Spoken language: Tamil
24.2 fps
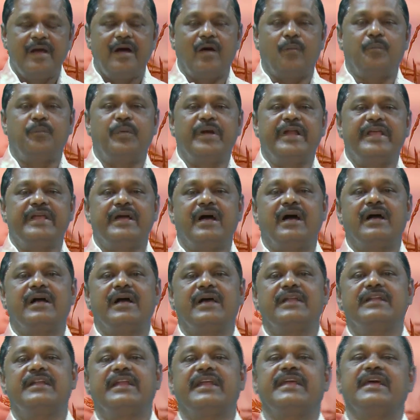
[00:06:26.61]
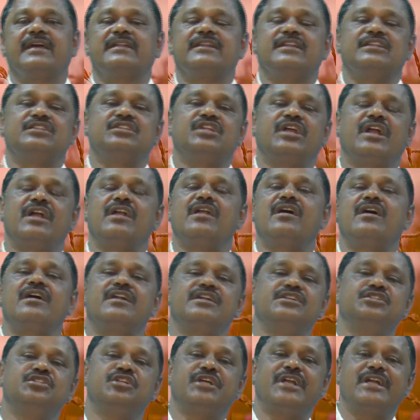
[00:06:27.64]
அப்படியாக அன்றைக்கு அந்த திரளான
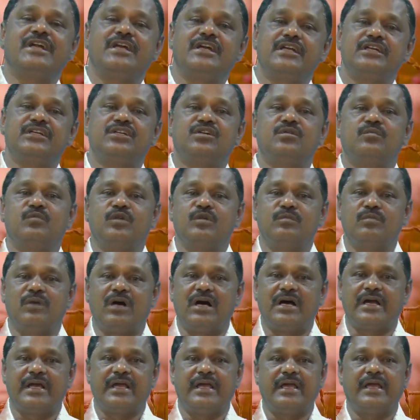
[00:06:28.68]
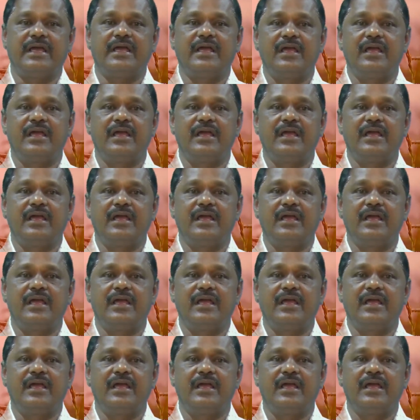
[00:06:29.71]
ஜனங்களுக்கு முன்பாக